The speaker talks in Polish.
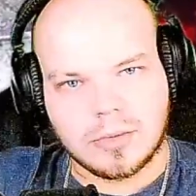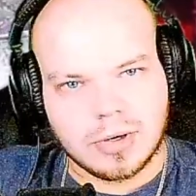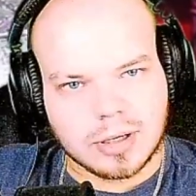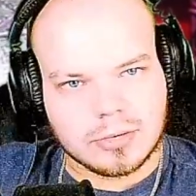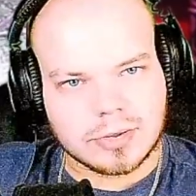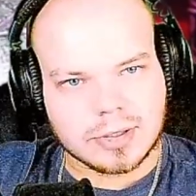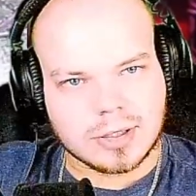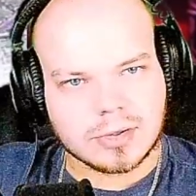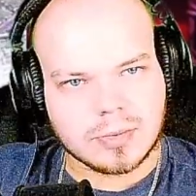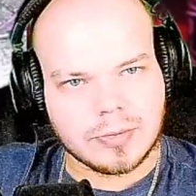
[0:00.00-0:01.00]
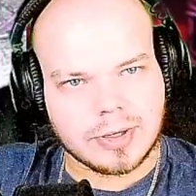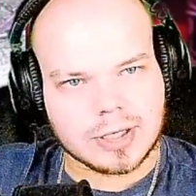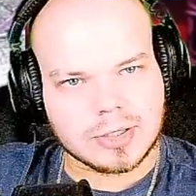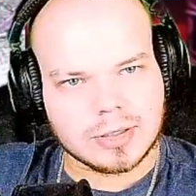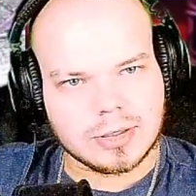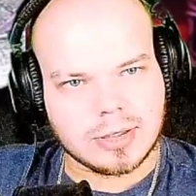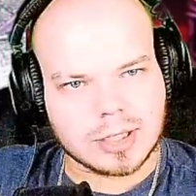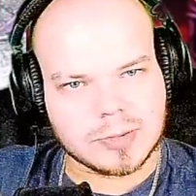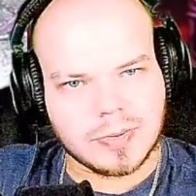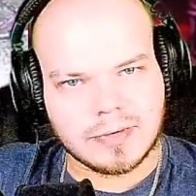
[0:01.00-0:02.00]
Moja kuzynka zrobiła jak,
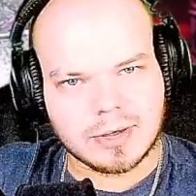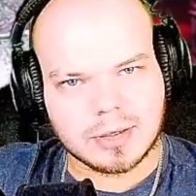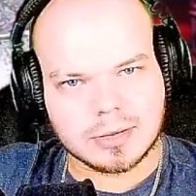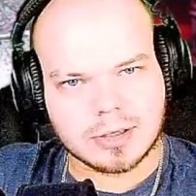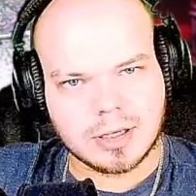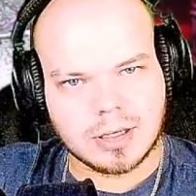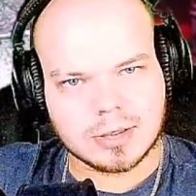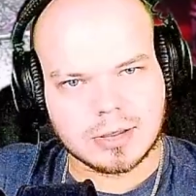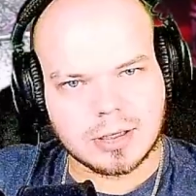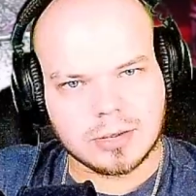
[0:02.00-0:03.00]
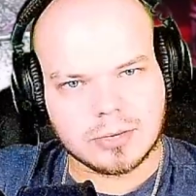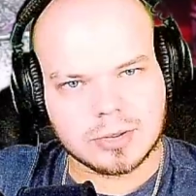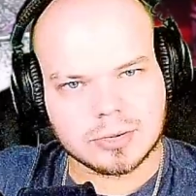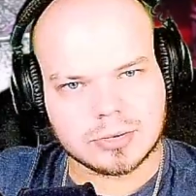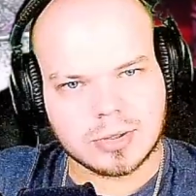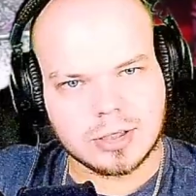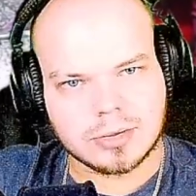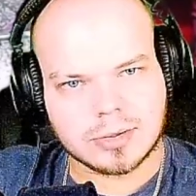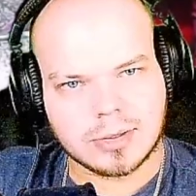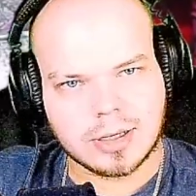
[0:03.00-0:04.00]
jak śpiewa ta dla Julki Żuga i
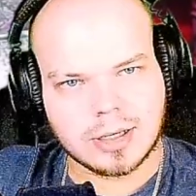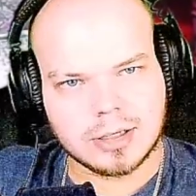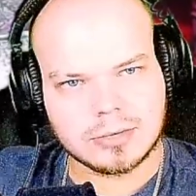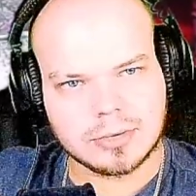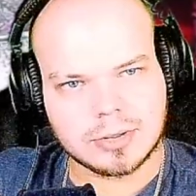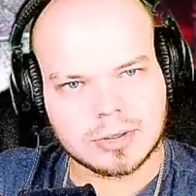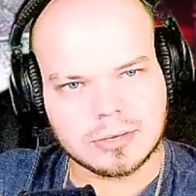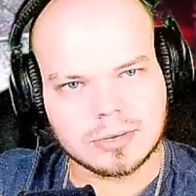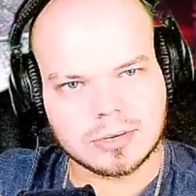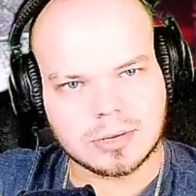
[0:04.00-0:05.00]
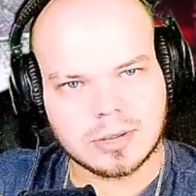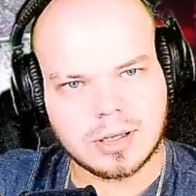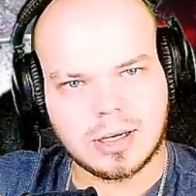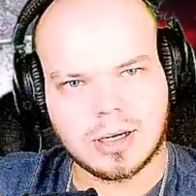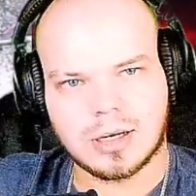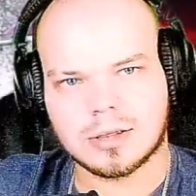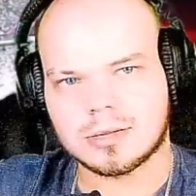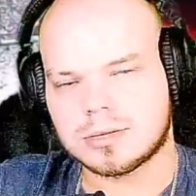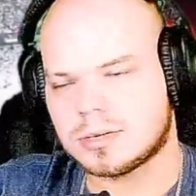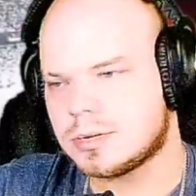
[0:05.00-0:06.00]
dostała hejtu i chciał... Aha.
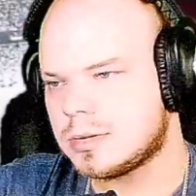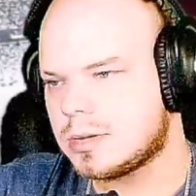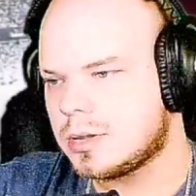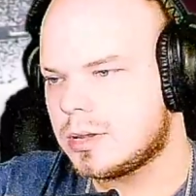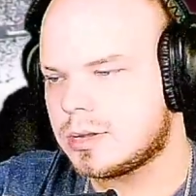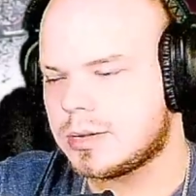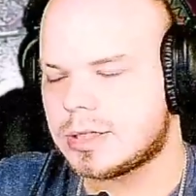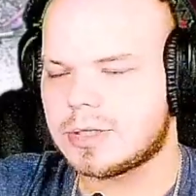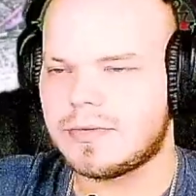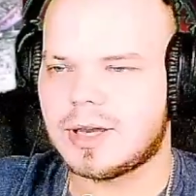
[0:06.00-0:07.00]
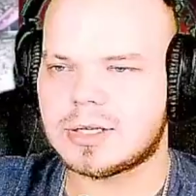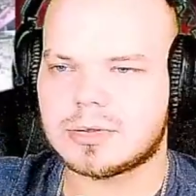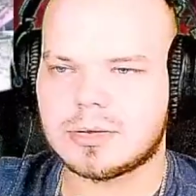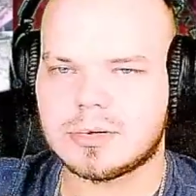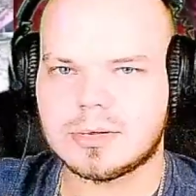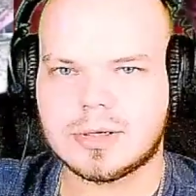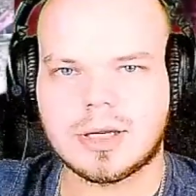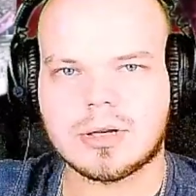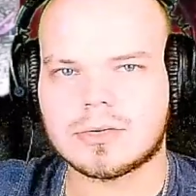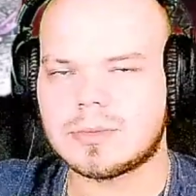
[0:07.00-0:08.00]
Znaczy wiesz, no
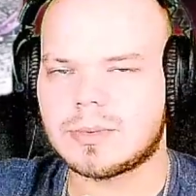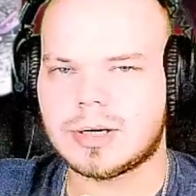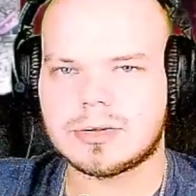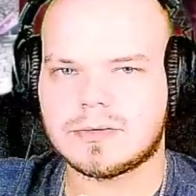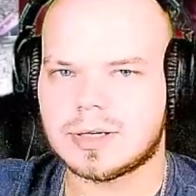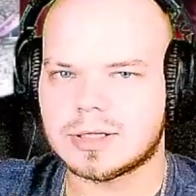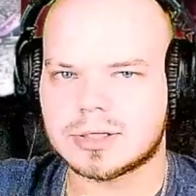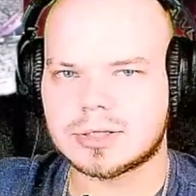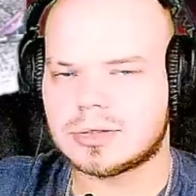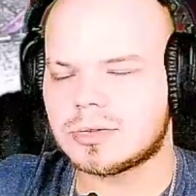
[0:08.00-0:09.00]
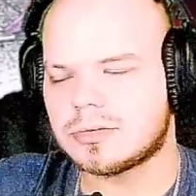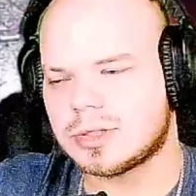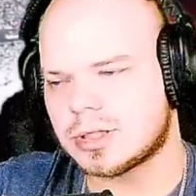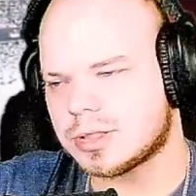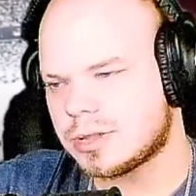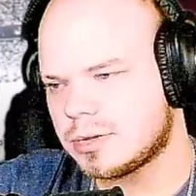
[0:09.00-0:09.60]
nie rozumiem hejtowania dzieci, to są dzieci